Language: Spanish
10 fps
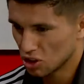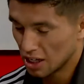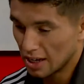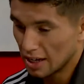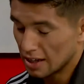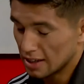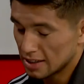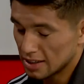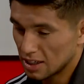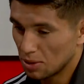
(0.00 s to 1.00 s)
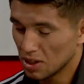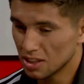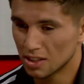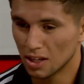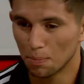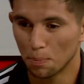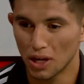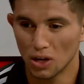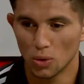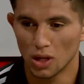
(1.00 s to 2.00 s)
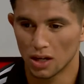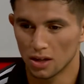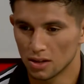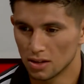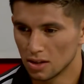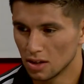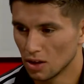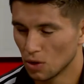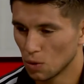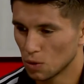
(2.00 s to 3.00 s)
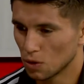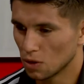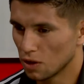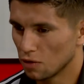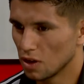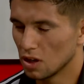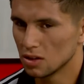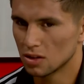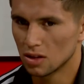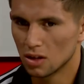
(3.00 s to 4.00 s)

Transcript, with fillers: llegué a gimnasia en prenovena, justo a fines.